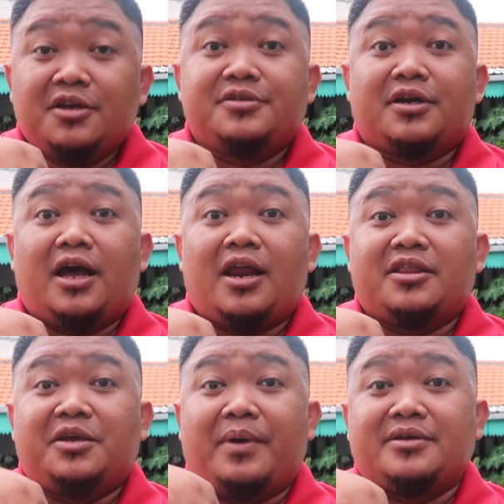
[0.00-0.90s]

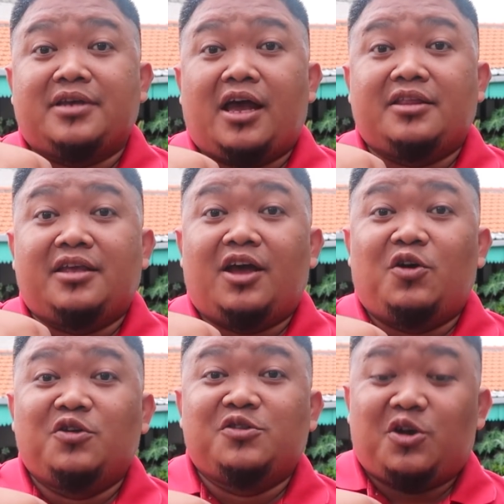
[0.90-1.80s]
sekarang tiba saatnya
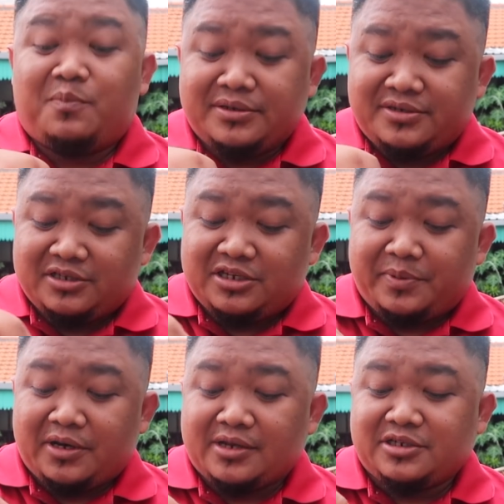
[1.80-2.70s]
untuk
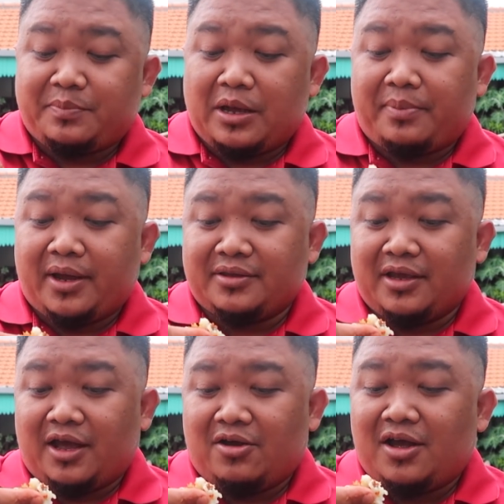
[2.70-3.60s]
mencicipi nasi
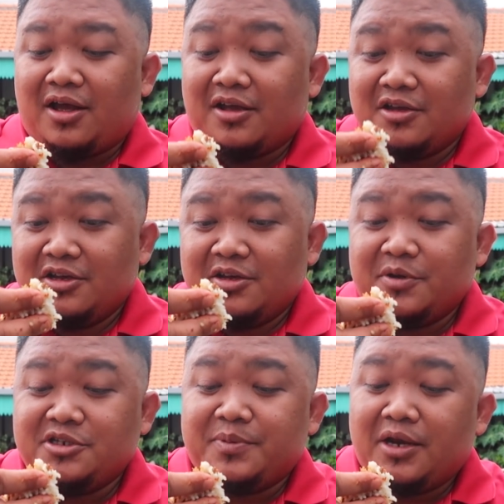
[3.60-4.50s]
babatnya ah.
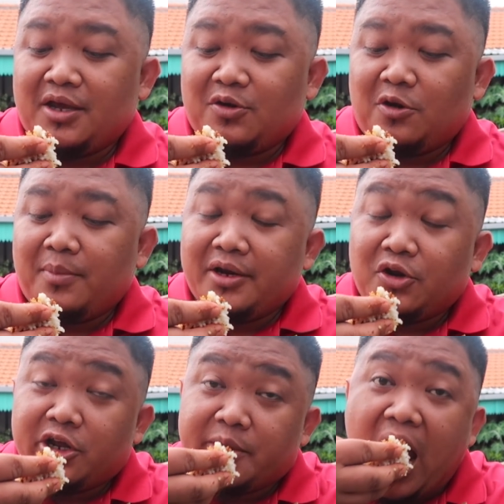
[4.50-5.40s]

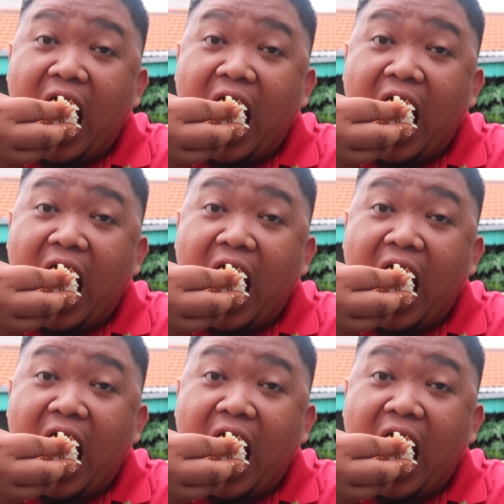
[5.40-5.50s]
Bismillahirrahmanirrahim